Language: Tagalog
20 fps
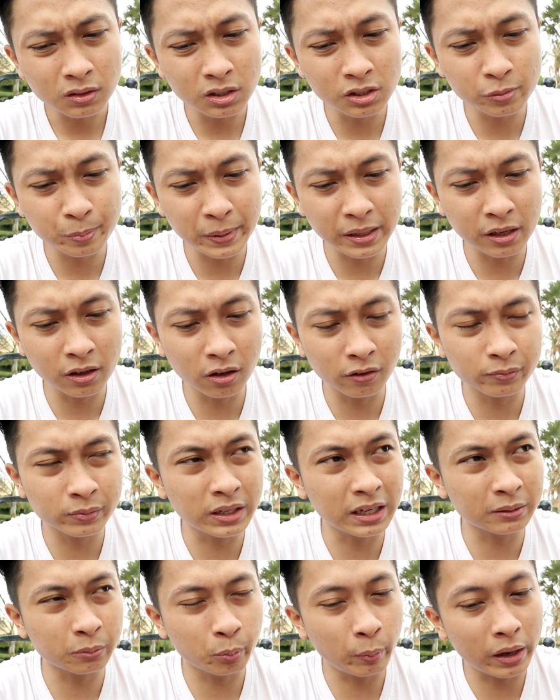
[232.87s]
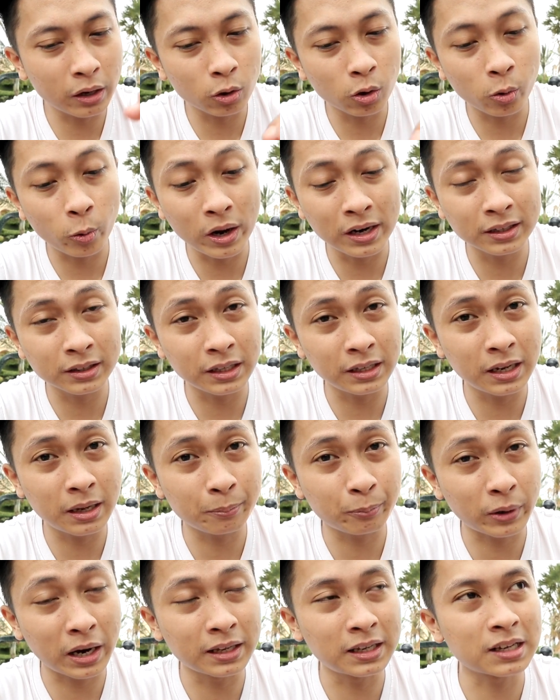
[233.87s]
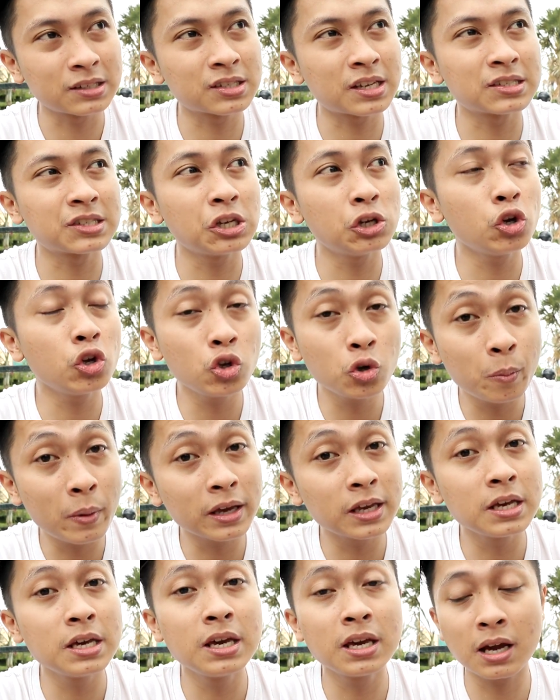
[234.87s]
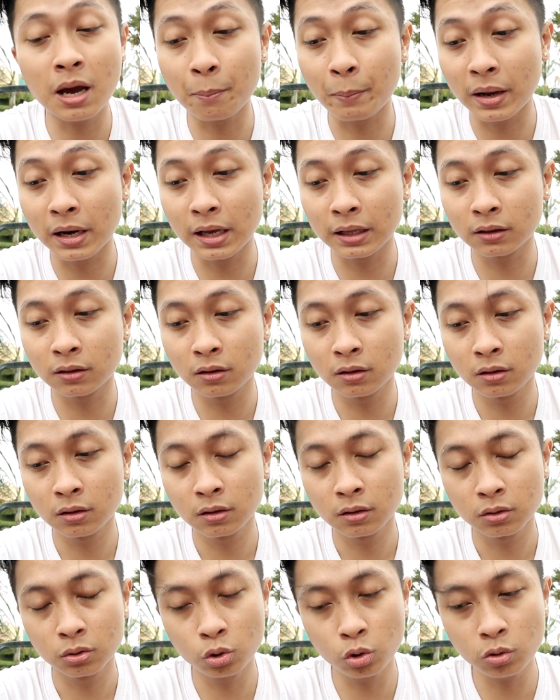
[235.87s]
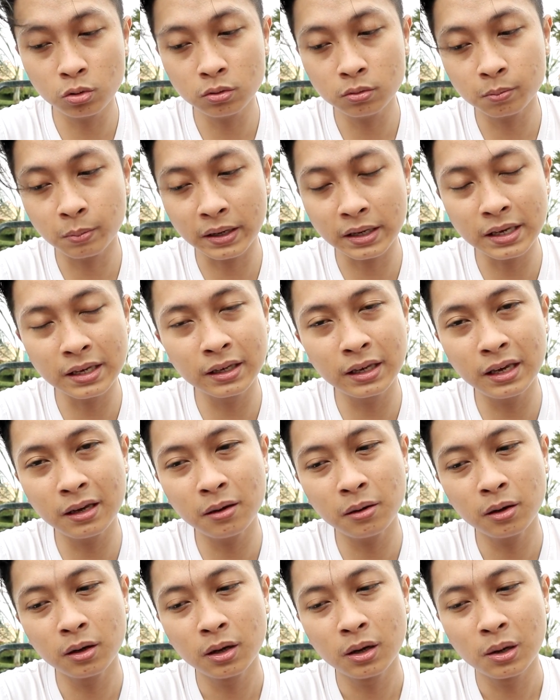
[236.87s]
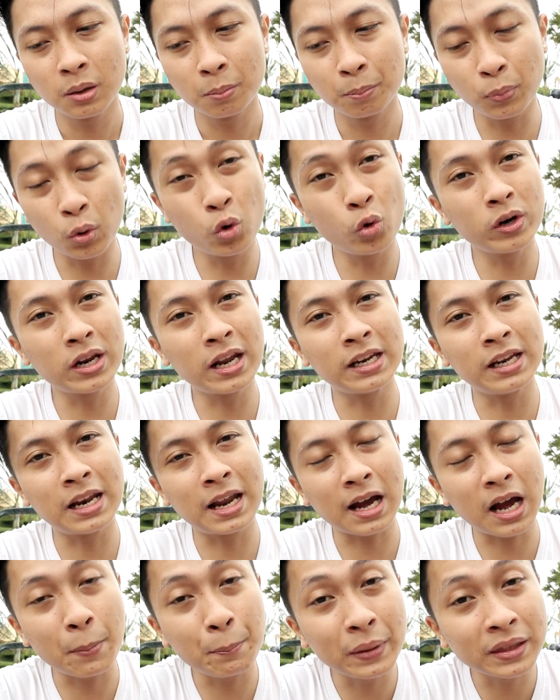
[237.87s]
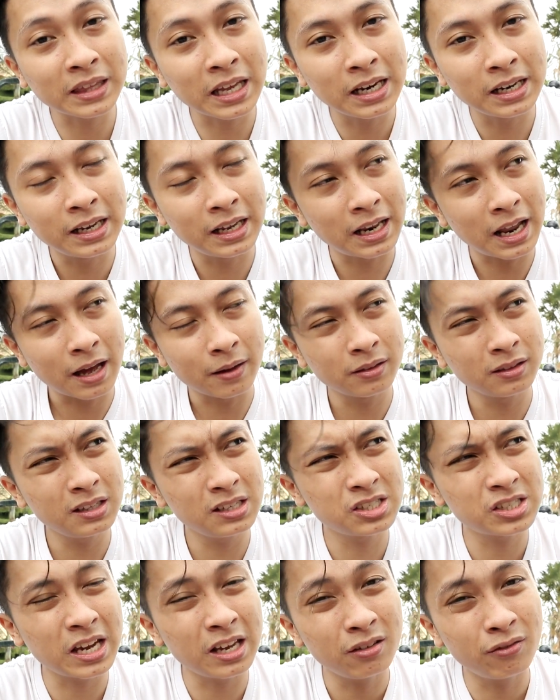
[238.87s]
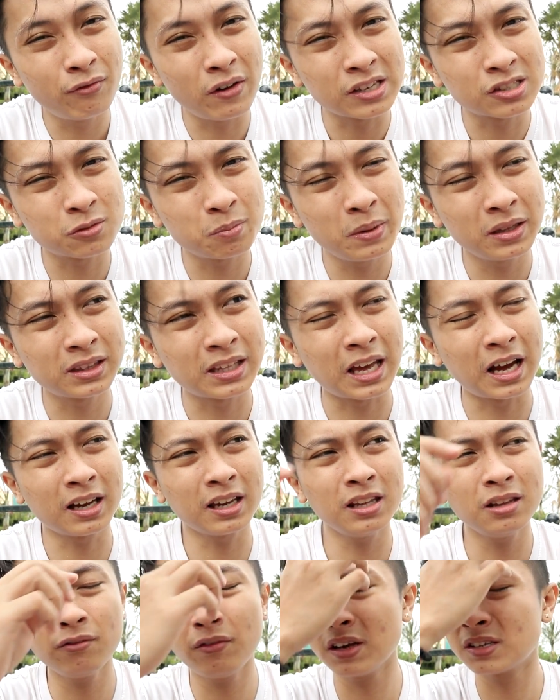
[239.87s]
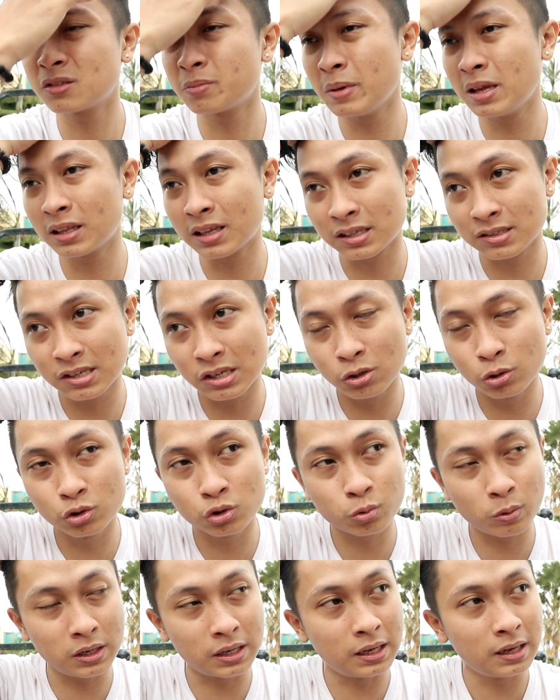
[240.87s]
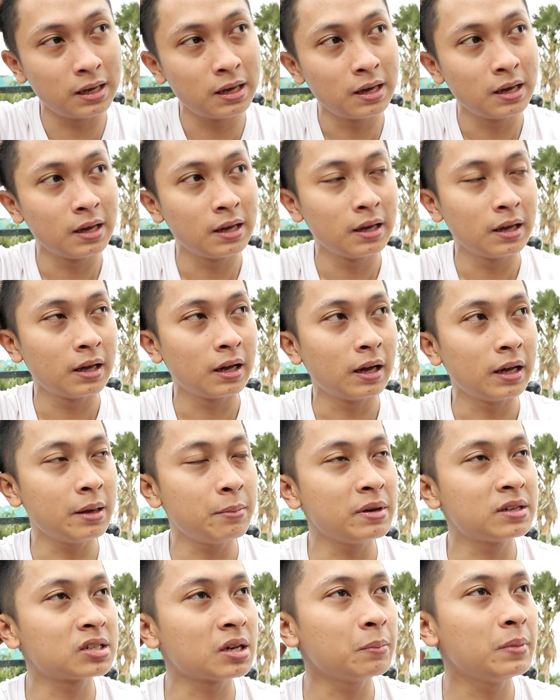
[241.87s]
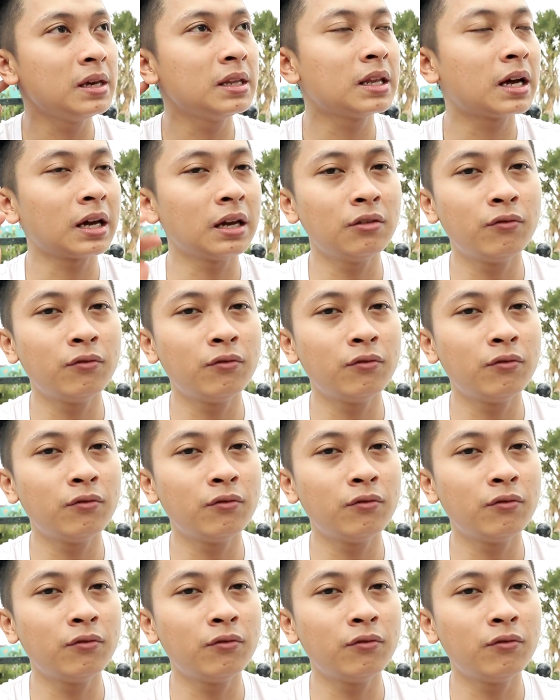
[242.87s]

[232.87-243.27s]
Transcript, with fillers: speaking of that, merong quality na products kasi yun yung magiging kapalit nung magiging puhunan nila, kapital nila. Hindi siya investment eh. Ang investment kasi usually, ibig sabihin ng